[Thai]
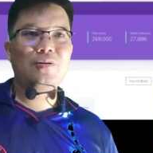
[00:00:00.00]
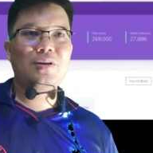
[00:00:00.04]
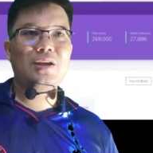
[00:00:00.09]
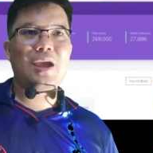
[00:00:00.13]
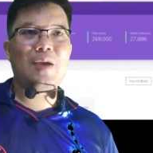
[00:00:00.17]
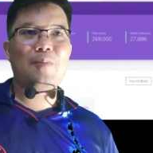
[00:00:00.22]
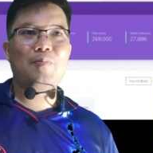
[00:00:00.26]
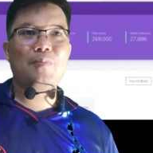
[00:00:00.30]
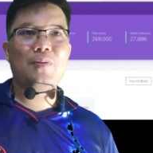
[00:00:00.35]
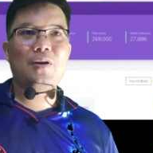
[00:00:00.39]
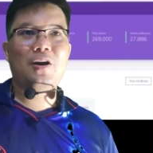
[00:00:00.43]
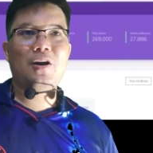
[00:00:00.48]

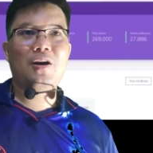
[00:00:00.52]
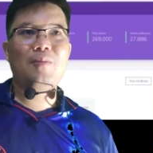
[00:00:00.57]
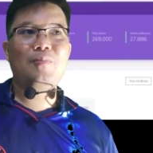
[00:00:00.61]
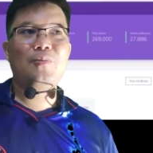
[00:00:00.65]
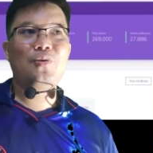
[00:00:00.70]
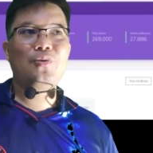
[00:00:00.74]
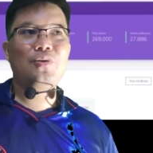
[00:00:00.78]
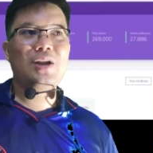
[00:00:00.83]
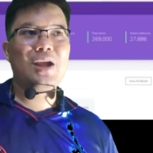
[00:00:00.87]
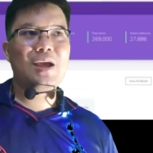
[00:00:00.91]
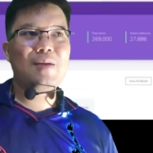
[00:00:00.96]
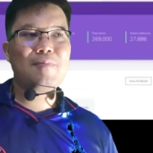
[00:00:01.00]
เก็บข้อ
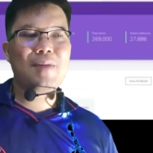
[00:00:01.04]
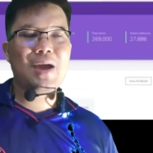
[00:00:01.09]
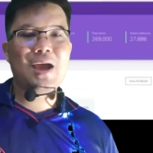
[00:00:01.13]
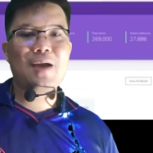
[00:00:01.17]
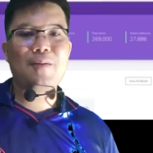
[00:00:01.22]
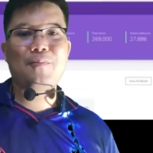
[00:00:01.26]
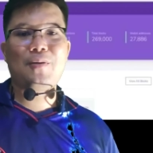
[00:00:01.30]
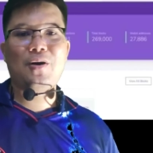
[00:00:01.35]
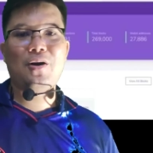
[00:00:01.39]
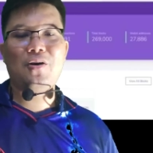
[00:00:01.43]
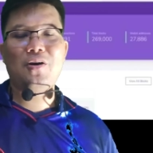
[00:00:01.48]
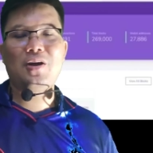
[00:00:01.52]
มูลได้มา
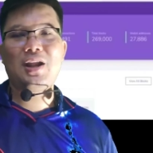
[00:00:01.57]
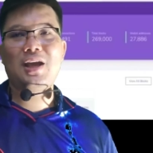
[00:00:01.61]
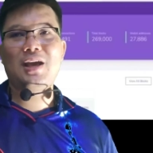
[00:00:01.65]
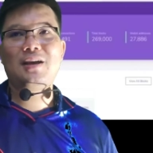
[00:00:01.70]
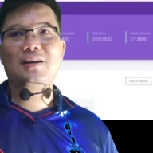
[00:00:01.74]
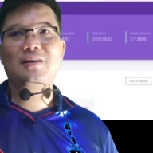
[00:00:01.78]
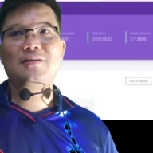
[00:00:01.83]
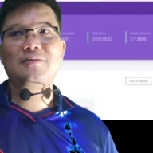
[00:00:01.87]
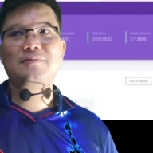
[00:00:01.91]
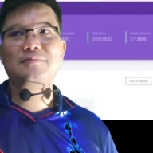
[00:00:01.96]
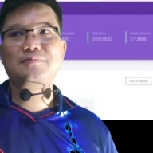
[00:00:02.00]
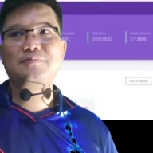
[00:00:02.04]
กพอนะ
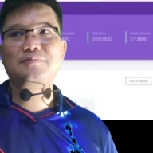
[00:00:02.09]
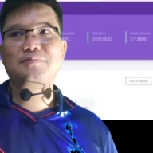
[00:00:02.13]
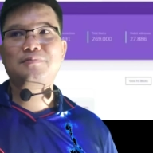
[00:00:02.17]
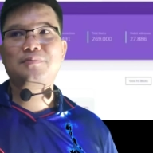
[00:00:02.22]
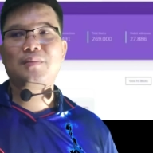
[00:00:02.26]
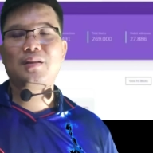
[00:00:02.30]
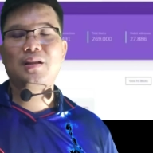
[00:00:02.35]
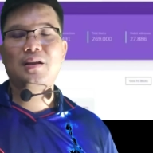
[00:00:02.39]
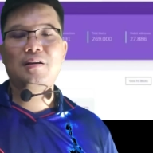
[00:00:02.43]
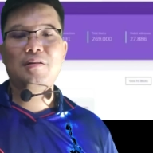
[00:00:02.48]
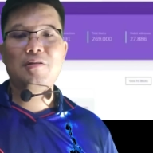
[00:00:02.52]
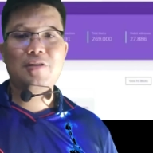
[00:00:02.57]

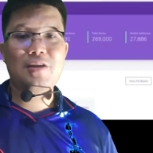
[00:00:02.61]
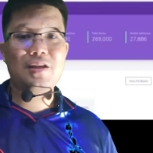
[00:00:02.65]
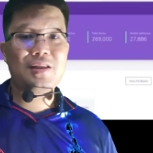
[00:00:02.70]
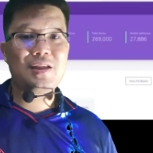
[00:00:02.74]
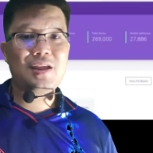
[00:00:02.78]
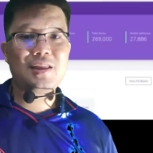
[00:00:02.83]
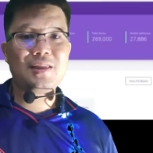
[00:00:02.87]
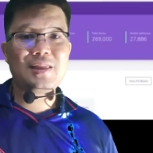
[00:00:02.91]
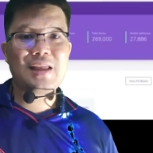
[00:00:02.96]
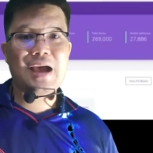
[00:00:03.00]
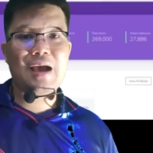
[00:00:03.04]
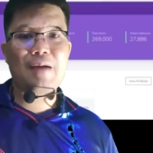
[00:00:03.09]
สิ่ง
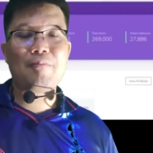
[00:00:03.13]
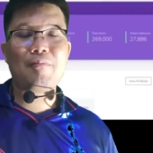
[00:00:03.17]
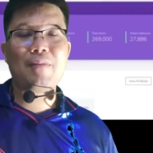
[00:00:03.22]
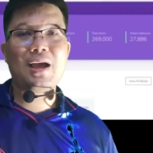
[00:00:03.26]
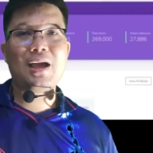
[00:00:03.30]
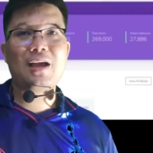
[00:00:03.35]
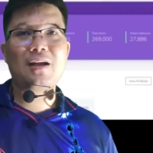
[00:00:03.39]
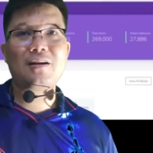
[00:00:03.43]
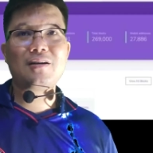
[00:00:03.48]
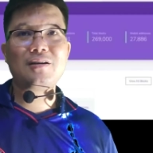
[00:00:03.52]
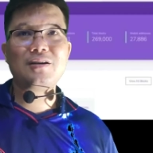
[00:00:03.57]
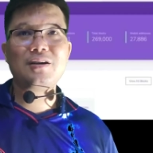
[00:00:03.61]
ที่ตาม
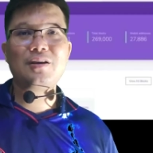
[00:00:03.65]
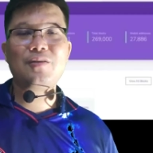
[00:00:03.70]
มาก็